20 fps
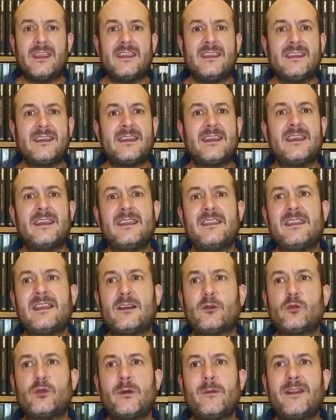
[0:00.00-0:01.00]
y que de
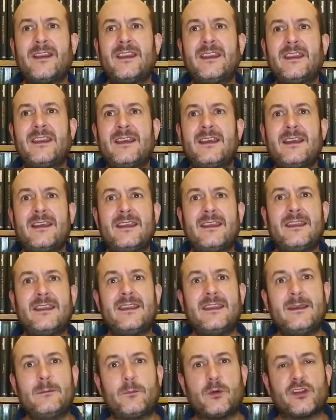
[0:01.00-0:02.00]
alguna manera
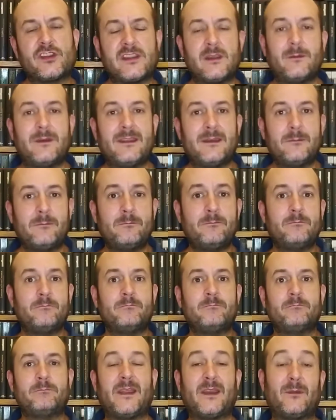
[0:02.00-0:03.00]
eh, pues se
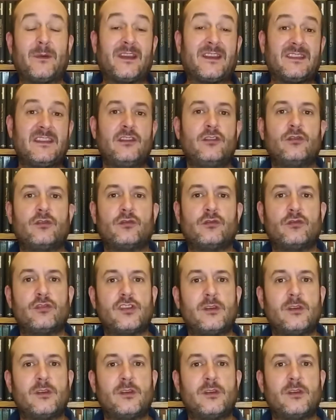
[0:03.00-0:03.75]
ven pervertidos, ¿no?